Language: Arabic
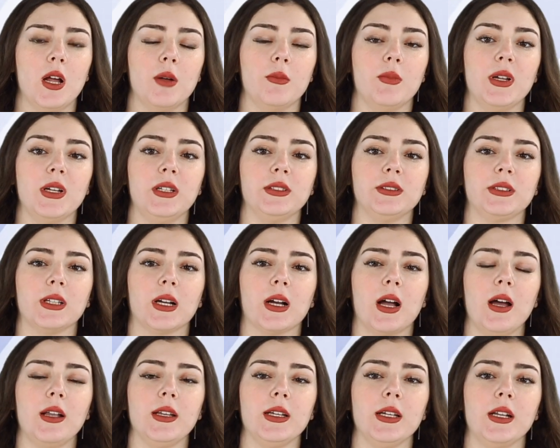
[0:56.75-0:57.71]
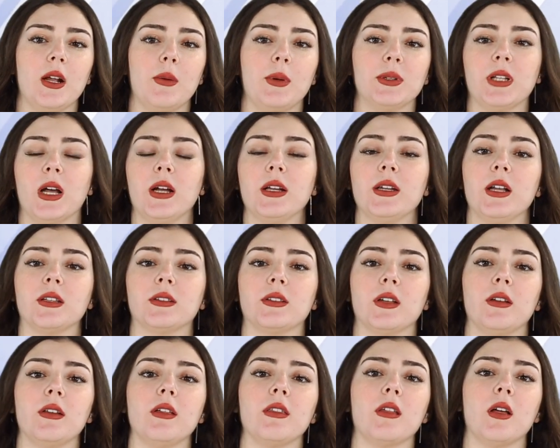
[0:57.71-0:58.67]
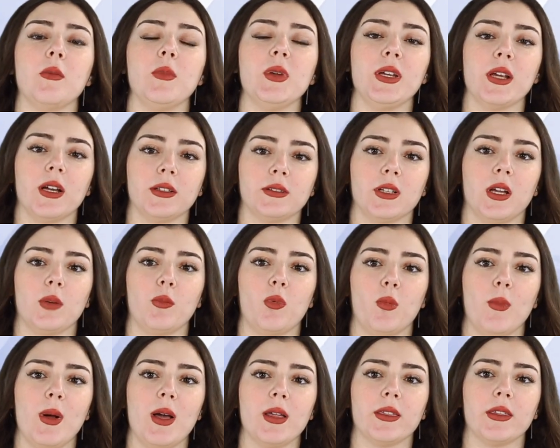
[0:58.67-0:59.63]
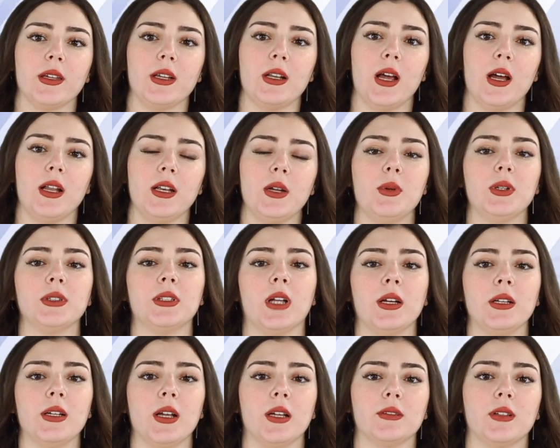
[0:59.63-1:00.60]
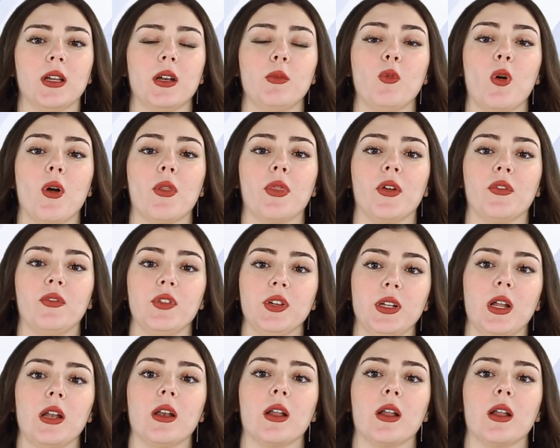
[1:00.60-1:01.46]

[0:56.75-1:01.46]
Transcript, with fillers: بالانتقال إلى وضعية نظامية مماثلة لوضعية الموظفين